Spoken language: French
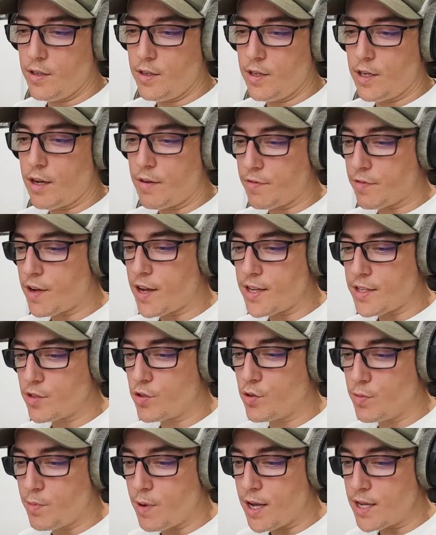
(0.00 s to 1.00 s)
la phrase
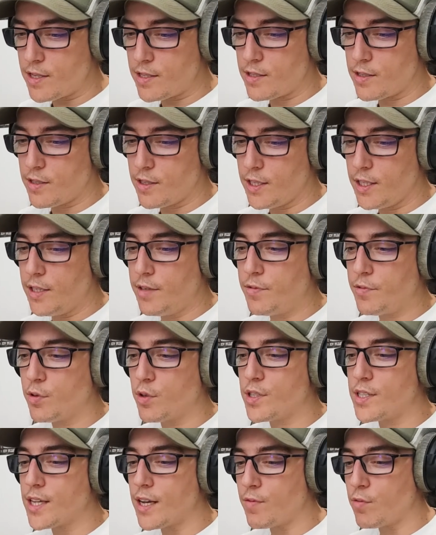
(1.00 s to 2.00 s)
de base, il faut
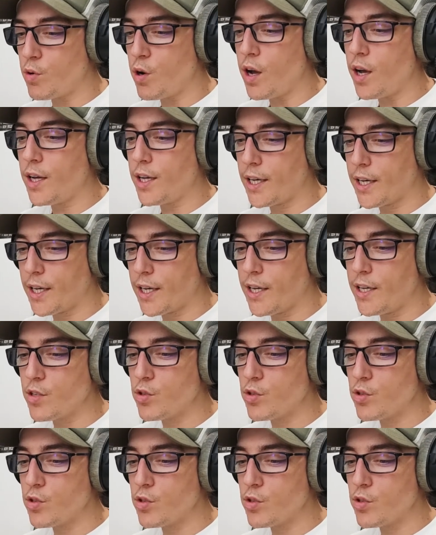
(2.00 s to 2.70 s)
savoir créer